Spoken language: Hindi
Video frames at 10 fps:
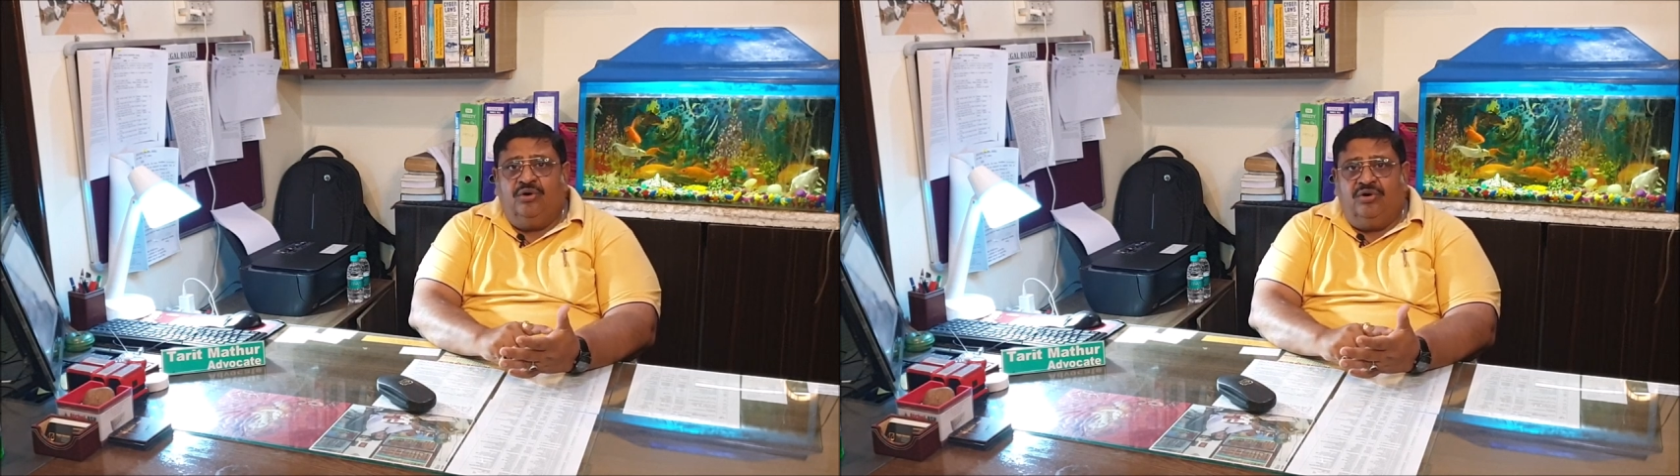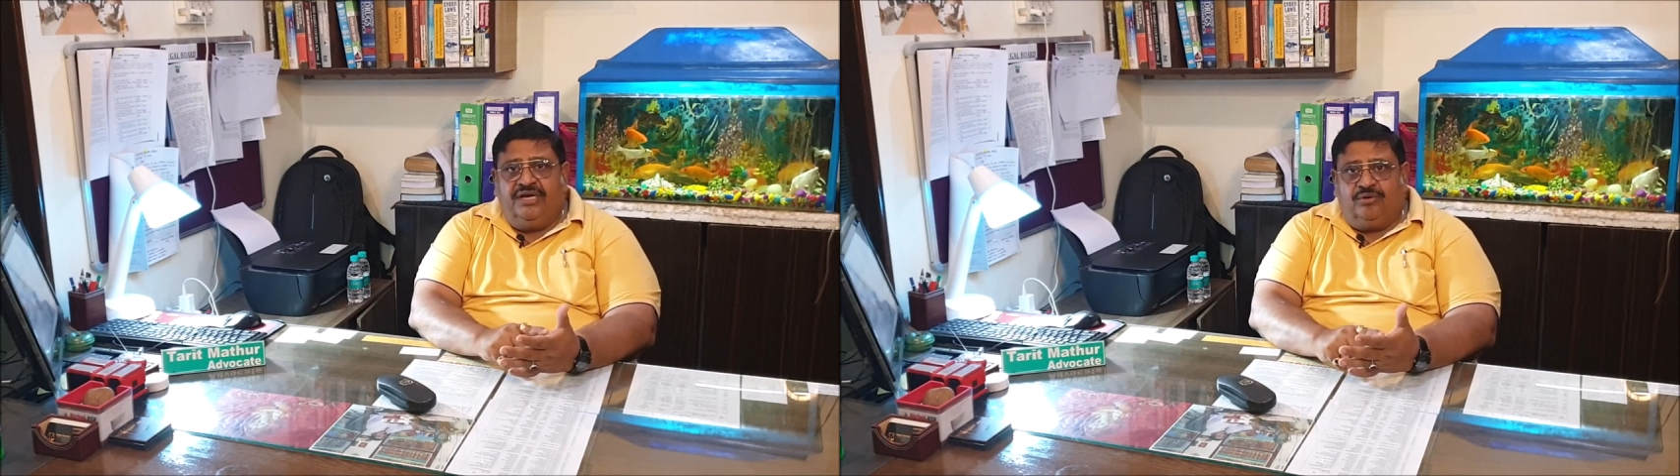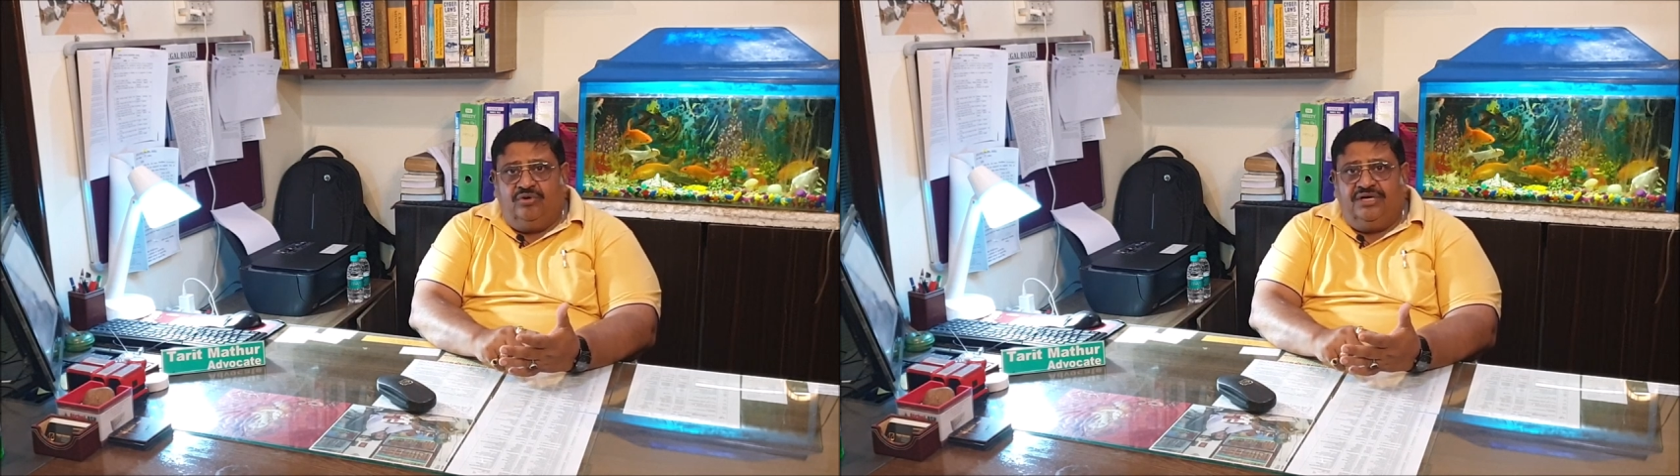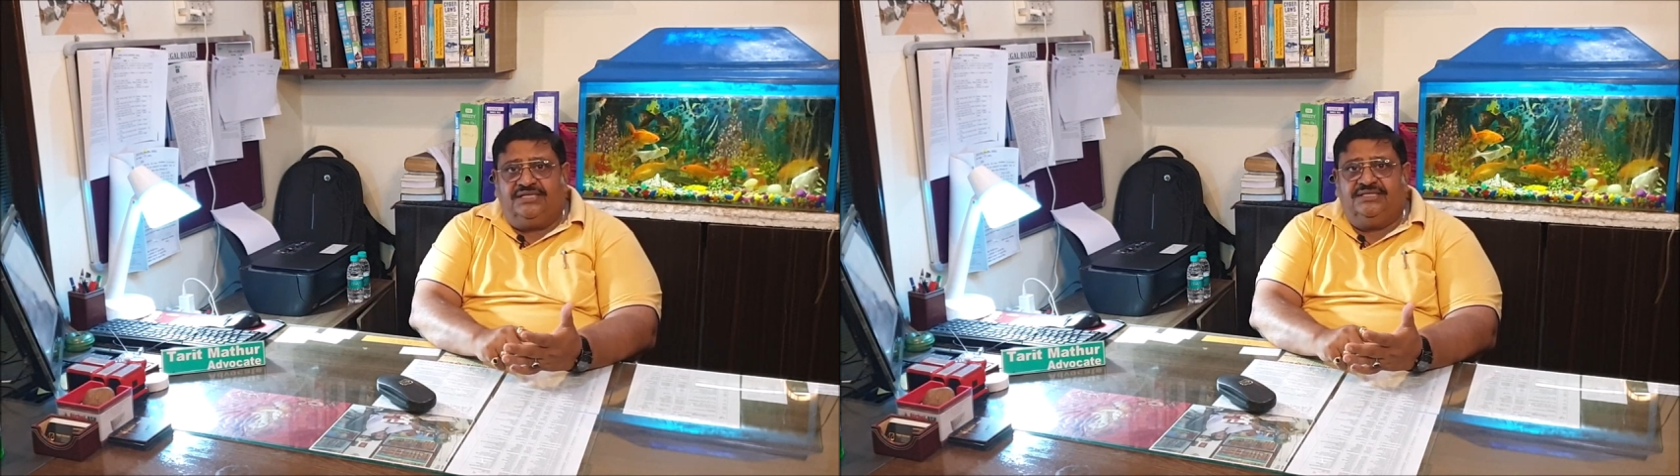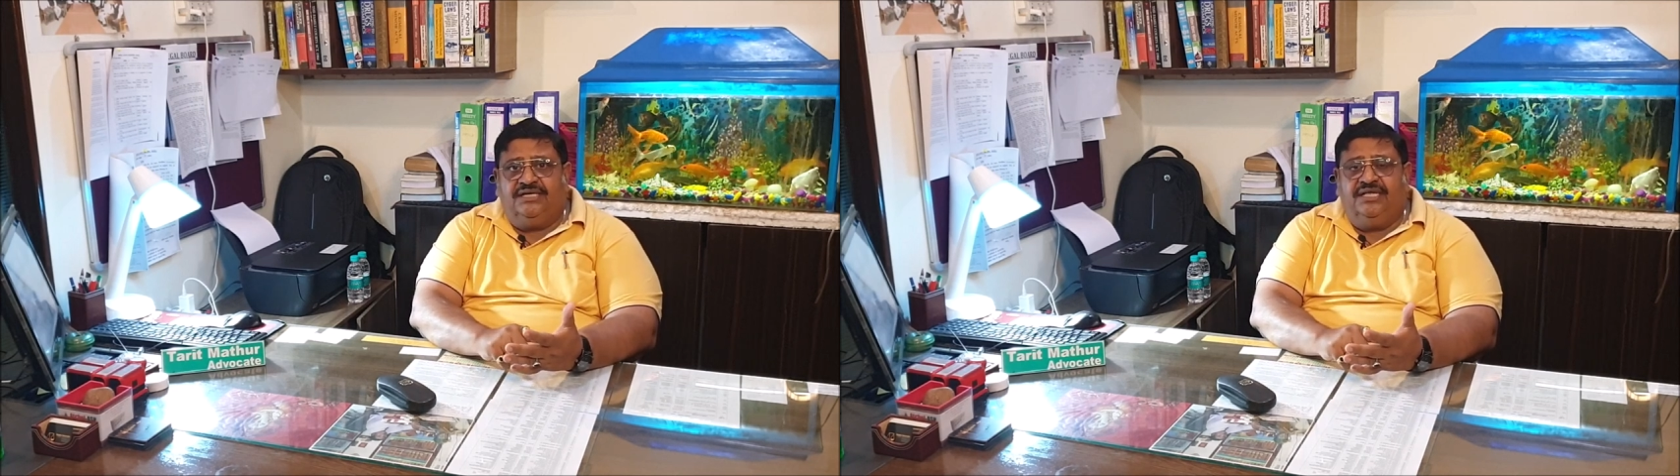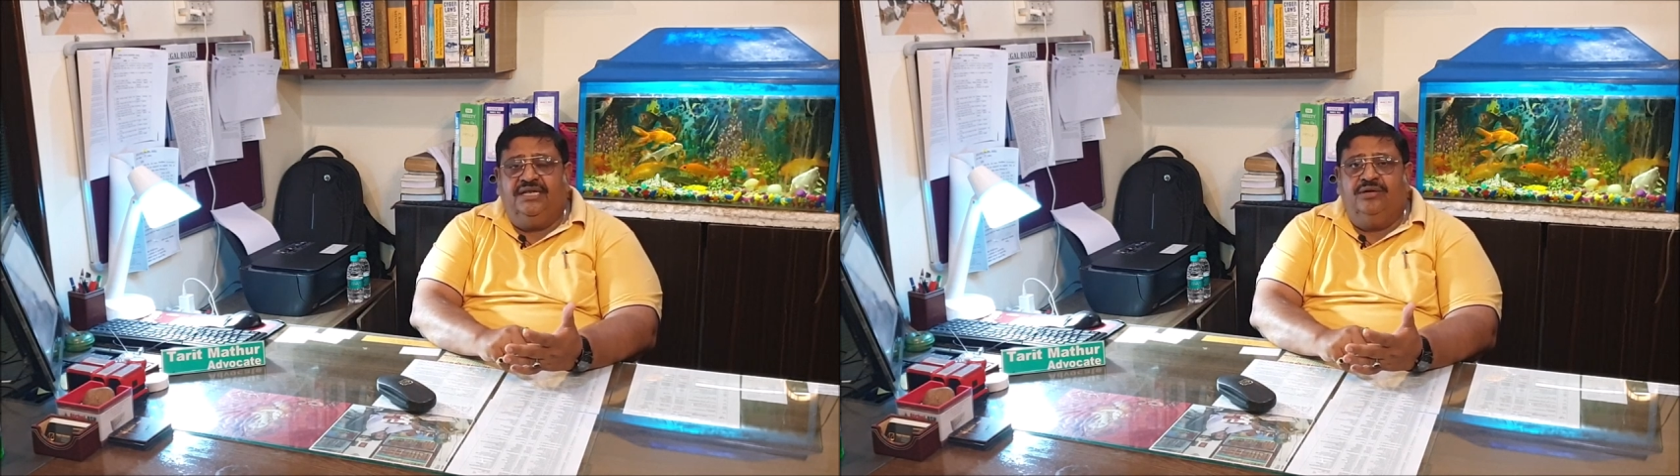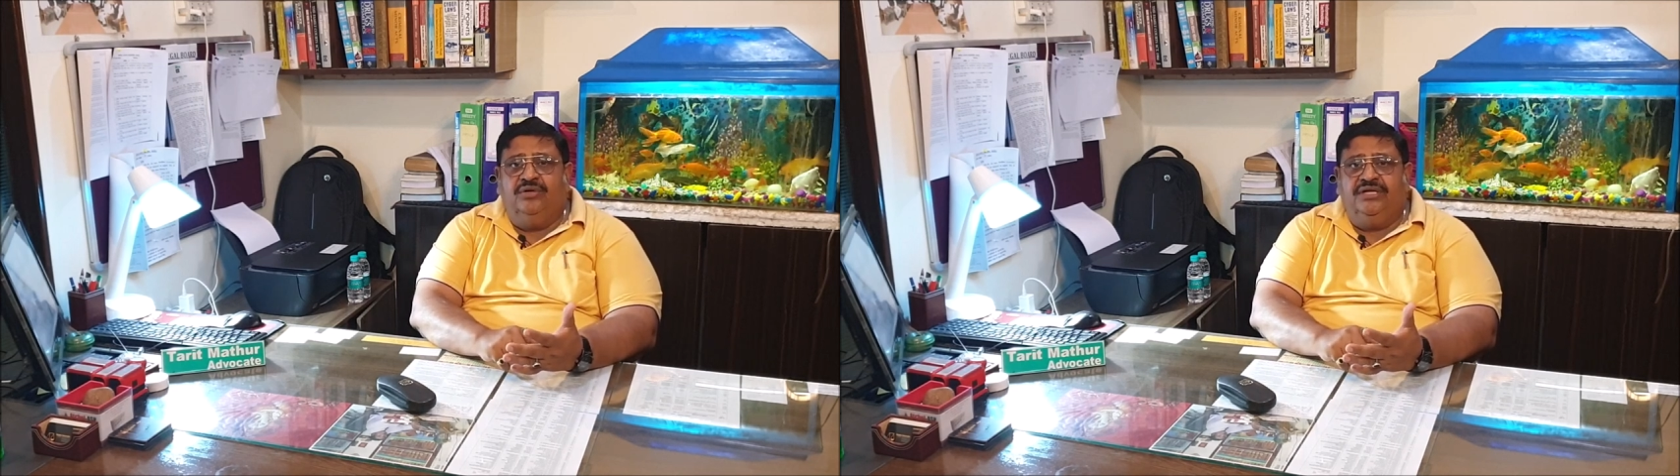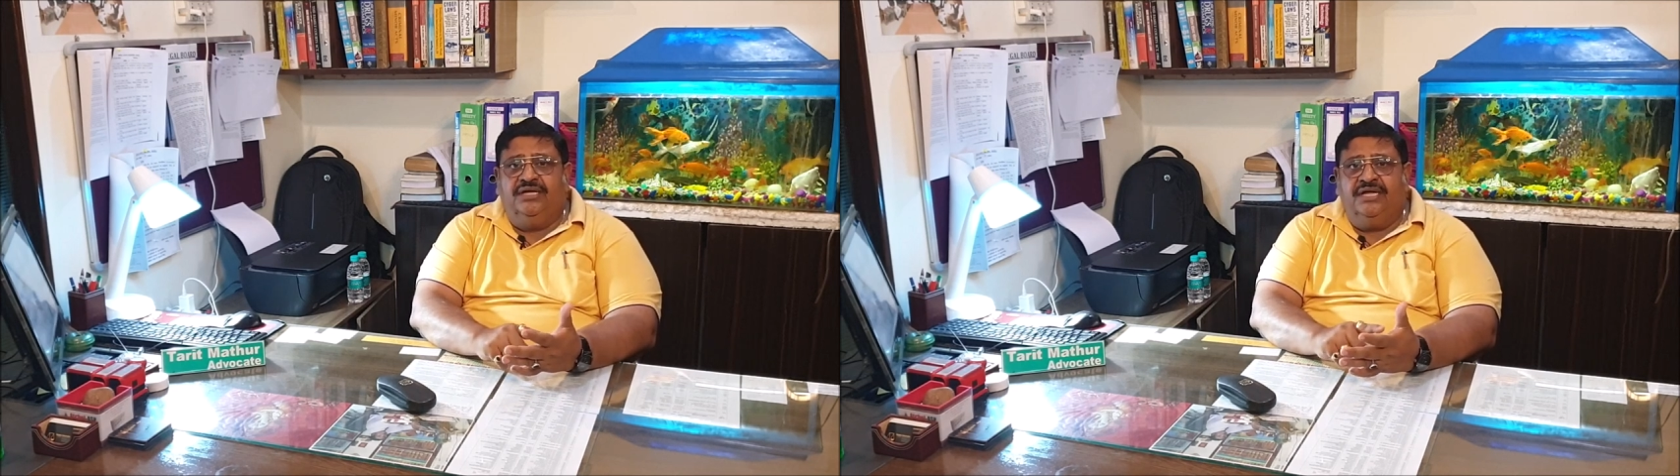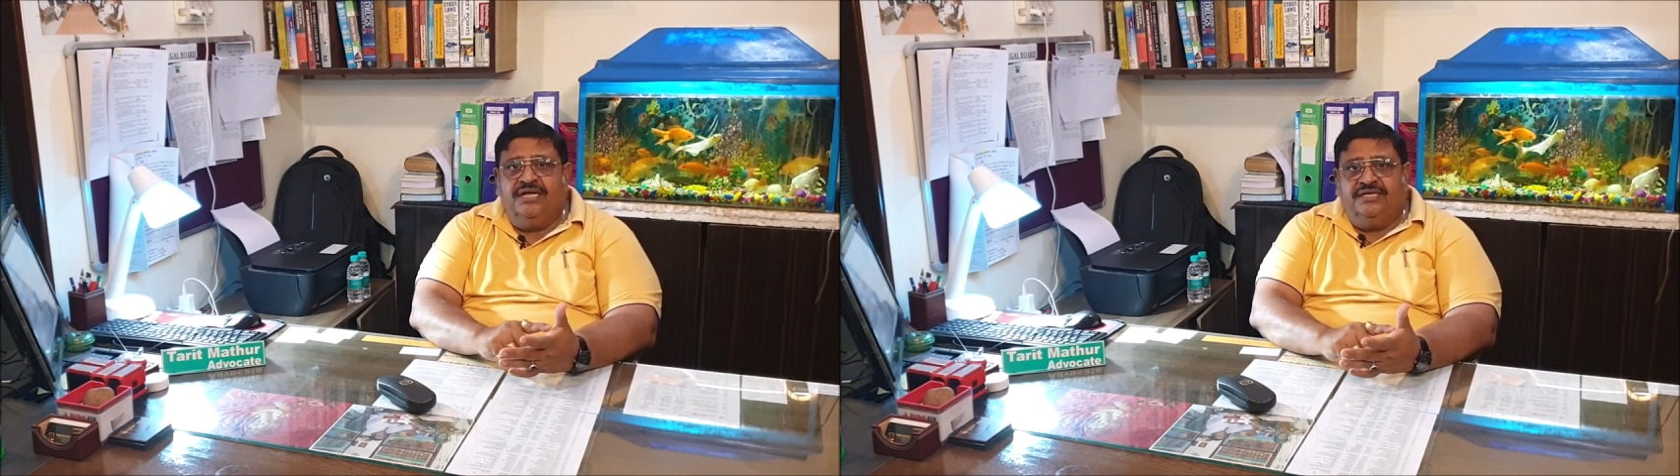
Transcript: और एक कुंठा से घिरी हुई है